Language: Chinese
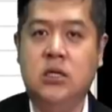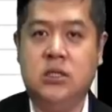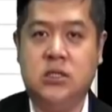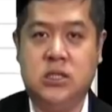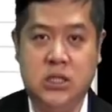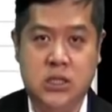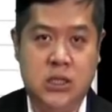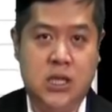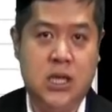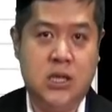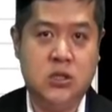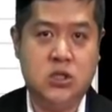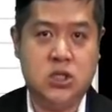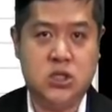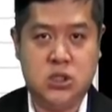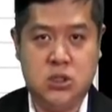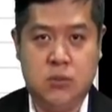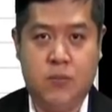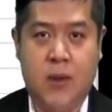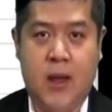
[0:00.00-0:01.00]
今天
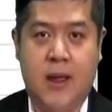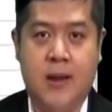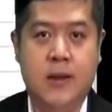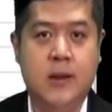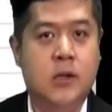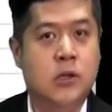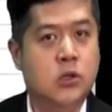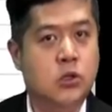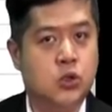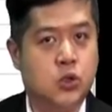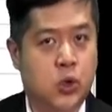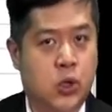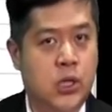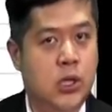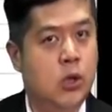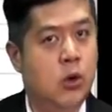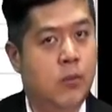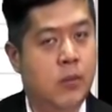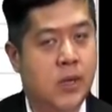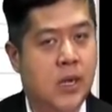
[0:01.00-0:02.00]
失败，所
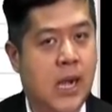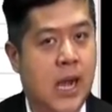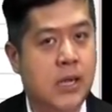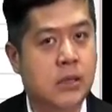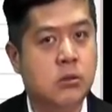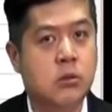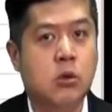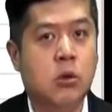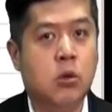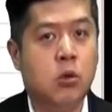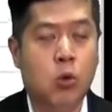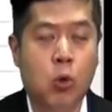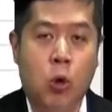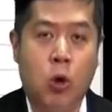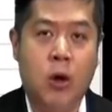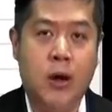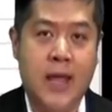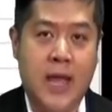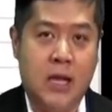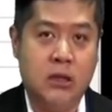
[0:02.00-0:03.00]
以我们看
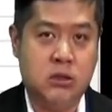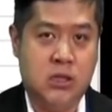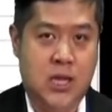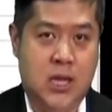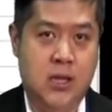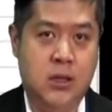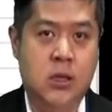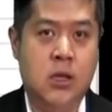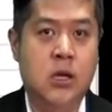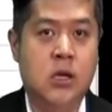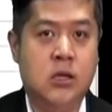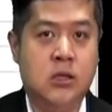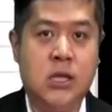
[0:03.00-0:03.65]
过两天，